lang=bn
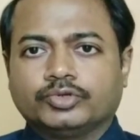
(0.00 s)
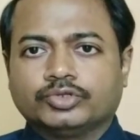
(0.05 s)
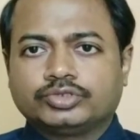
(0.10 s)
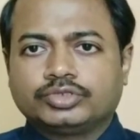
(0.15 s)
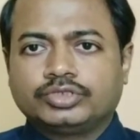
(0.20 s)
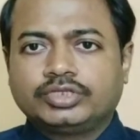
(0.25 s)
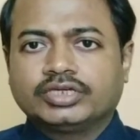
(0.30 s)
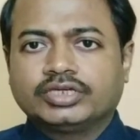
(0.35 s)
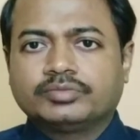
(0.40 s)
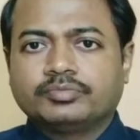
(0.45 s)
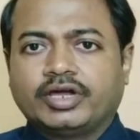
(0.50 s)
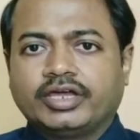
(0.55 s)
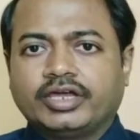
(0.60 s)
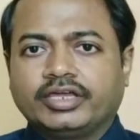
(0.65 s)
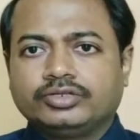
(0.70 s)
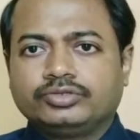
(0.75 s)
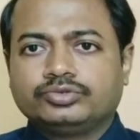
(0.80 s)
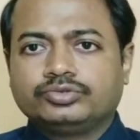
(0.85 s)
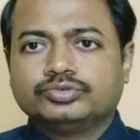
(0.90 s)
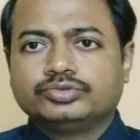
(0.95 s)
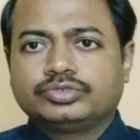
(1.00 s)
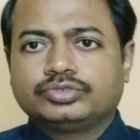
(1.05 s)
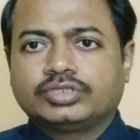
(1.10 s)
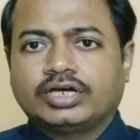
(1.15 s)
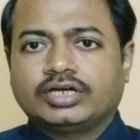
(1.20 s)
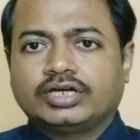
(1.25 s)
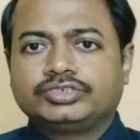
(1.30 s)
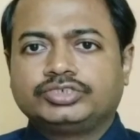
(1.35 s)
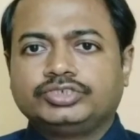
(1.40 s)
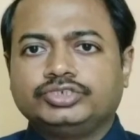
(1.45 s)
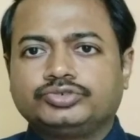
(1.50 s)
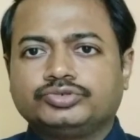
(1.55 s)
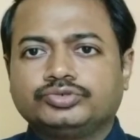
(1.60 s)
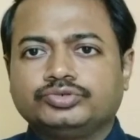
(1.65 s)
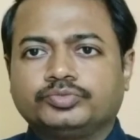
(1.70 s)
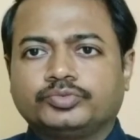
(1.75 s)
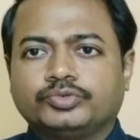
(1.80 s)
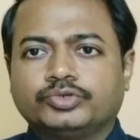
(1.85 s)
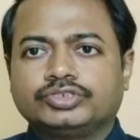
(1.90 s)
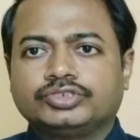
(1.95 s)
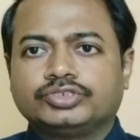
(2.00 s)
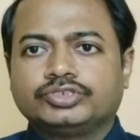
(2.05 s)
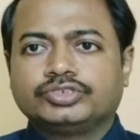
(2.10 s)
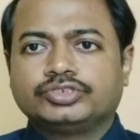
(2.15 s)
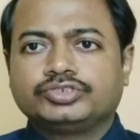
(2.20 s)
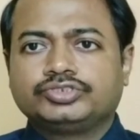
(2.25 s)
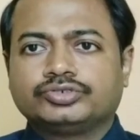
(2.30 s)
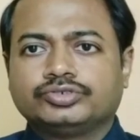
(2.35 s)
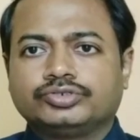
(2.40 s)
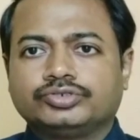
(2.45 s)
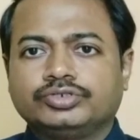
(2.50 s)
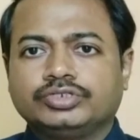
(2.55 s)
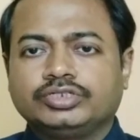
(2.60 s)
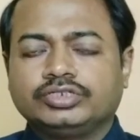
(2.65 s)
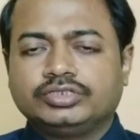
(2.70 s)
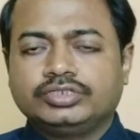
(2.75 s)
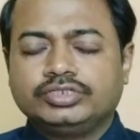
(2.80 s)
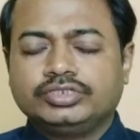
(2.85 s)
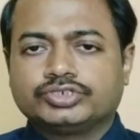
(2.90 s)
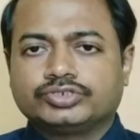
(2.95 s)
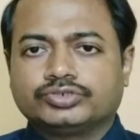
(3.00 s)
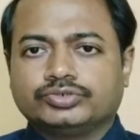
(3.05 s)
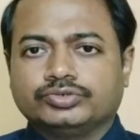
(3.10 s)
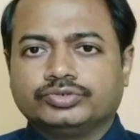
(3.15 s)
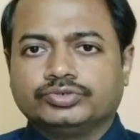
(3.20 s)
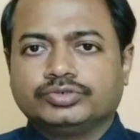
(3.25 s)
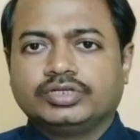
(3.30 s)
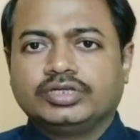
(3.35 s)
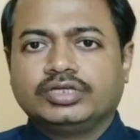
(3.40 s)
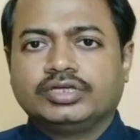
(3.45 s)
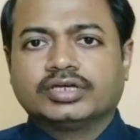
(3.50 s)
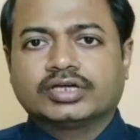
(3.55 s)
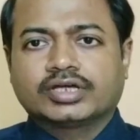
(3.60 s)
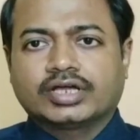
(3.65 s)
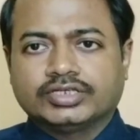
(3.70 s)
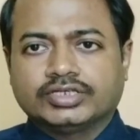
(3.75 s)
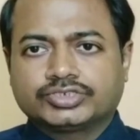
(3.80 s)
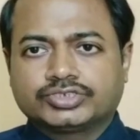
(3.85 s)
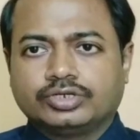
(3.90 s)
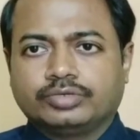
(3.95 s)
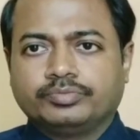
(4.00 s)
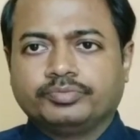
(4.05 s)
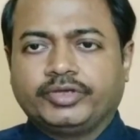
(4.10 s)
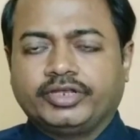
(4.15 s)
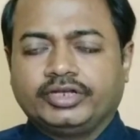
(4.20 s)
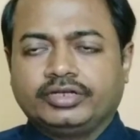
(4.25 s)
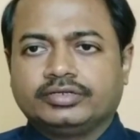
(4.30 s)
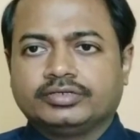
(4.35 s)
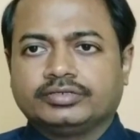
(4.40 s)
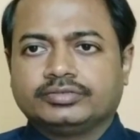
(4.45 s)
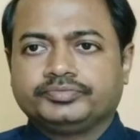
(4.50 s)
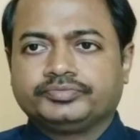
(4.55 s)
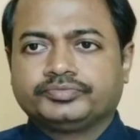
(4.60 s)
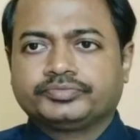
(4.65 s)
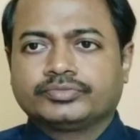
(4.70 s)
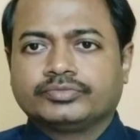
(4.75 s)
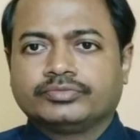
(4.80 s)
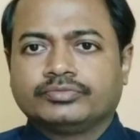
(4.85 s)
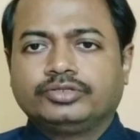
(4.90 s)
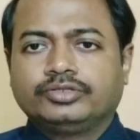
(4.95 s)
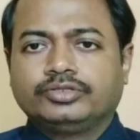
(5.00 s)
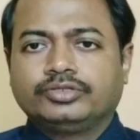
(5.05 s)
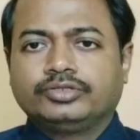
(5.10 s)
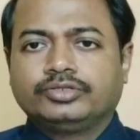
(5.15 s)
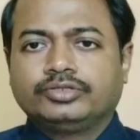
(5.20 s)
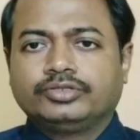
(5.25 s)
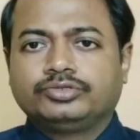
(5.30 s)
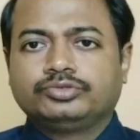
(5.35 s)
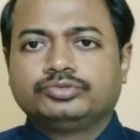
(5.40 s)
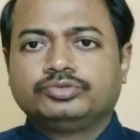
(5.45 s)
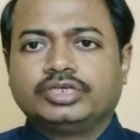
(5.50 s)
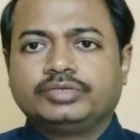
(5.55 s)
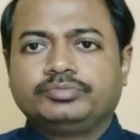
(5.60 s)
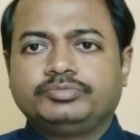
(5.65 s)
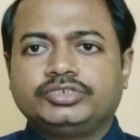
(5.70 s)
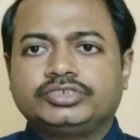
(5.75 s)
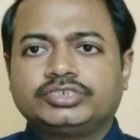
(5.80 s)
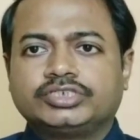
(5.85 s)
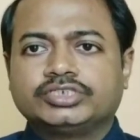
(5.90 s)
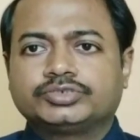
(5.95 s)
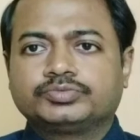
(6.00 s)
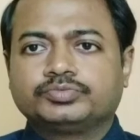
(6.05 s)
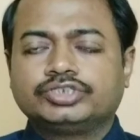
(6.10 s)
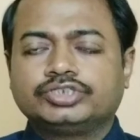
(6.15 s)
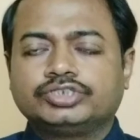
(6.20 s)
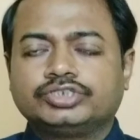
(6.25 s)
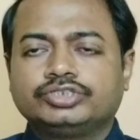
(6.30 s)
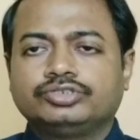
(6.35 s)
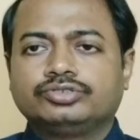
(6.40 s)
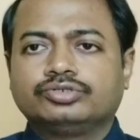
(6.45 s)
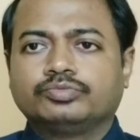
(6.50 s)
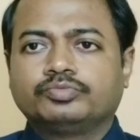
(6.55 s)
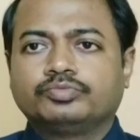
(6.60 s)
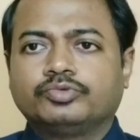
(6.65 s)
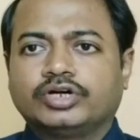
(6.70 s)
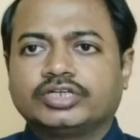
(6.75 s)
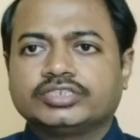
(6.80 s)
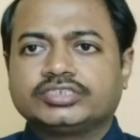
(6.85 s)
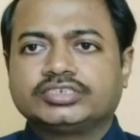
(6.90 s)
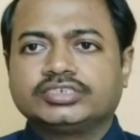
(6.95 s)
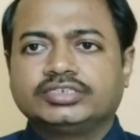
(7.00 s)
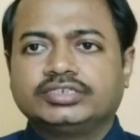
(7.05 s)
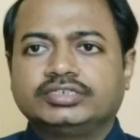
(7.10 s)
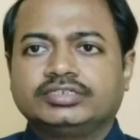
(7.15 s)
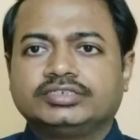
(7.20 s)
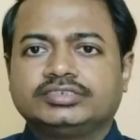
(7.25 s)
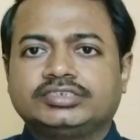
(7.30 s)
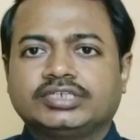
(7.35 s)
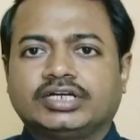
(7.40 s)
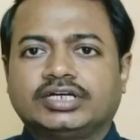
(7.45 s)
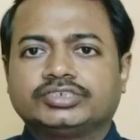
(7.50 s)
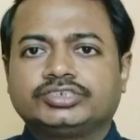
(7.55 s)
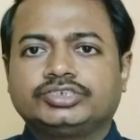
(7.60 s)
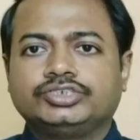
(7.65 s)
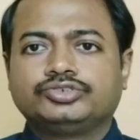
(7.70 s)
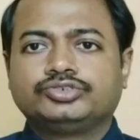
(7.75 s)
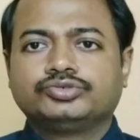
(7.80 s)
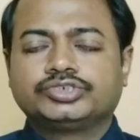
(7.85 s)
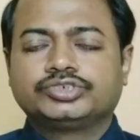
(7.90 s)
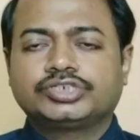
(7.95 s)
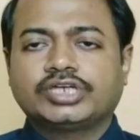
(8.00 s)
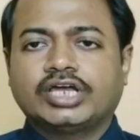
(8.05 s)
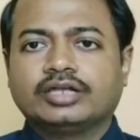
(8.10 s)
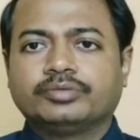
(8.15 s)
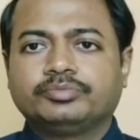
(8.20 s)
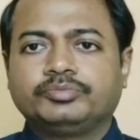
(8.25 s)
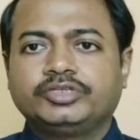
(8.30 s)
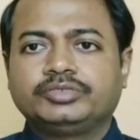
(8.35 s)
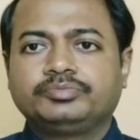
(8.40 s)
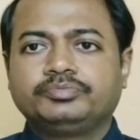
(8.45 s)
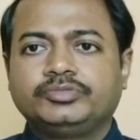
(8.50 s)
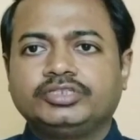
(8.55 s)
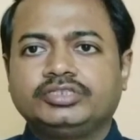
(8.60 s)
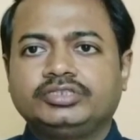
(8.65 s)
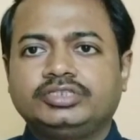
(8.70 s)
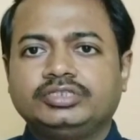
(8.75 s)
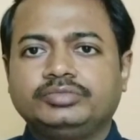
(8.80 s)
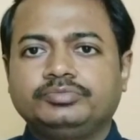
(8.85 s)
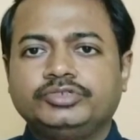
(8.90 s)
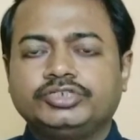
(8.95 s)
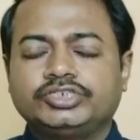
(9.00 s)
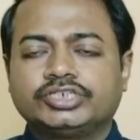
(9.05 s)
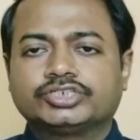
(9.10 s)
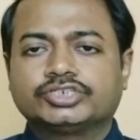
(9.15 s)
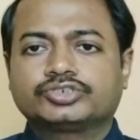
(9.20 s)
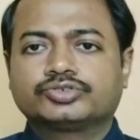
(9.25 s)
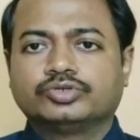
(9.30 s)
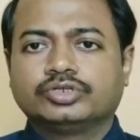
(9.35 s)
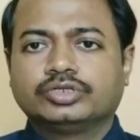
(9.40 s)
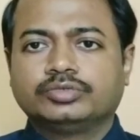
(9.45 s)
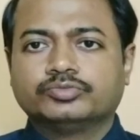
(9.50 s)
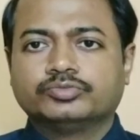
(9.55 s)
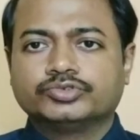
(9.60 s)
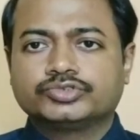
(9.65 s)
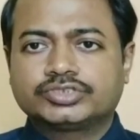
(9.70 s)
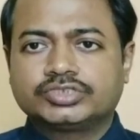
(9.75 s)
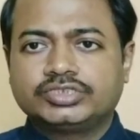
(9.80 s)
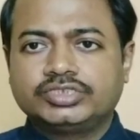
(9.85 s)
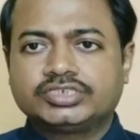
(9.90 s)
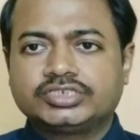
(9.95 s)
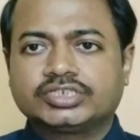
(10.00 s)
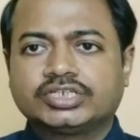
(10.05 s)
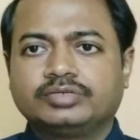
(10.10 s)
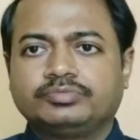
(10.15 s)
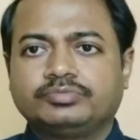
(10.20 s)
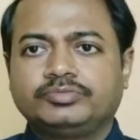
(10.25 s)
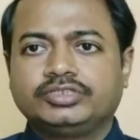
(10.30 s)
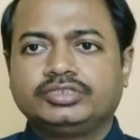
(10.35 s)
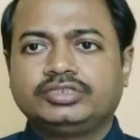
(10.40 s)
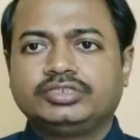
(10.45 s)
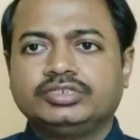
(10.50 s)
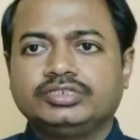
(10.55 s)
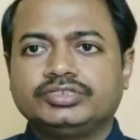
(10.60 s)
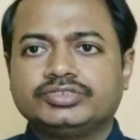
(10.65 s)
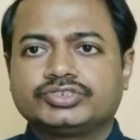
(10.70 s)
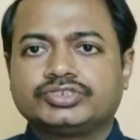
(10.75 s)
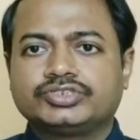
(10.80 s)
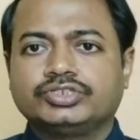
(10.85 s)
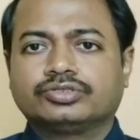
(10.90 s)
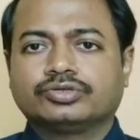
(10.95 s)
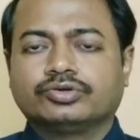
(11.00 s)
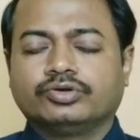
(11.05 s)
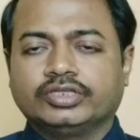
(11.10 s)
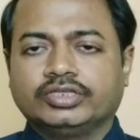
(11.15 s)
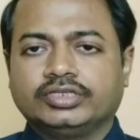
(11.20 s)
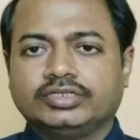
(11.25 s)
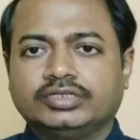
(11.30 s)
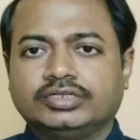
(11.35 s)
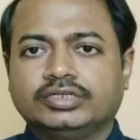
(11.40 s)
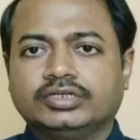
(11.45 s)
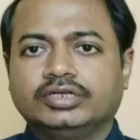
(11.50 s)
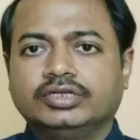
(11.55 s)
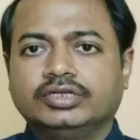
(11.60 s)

প্রত্যেক মায়ের দুধ তার শিশুর প্রয়োজনের জন্য নির্দিষ্ট কাস্টম মেড মায়ের দুধে বিশেষ পুষ্টিদ্রব্য আছে যা শিশুর সার্বিক বৃদ্ধি বিশেষ করে মস্তিষ্কের বৃদ্ধি নিশ্চিত করে